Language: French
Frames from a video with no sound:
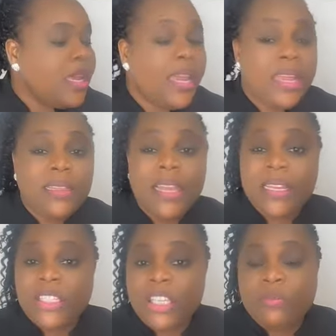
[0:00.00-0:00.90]
euh, des
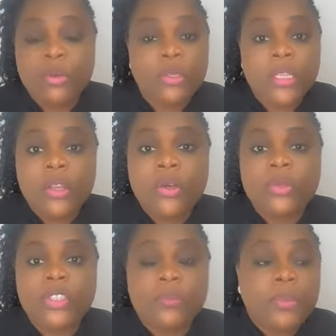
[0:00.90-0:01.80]
recherches pour connaître leur
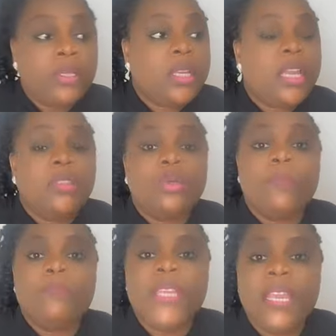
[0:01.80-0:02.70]
origine pendant qu'elles
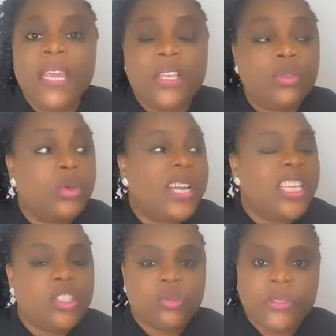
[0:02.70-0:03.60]
sont bien, elles sont
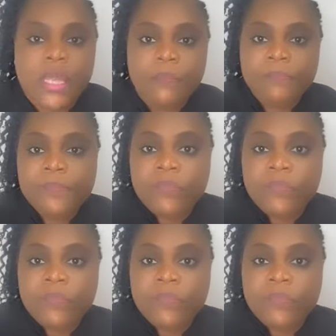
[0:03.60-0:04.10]
riches, tout ça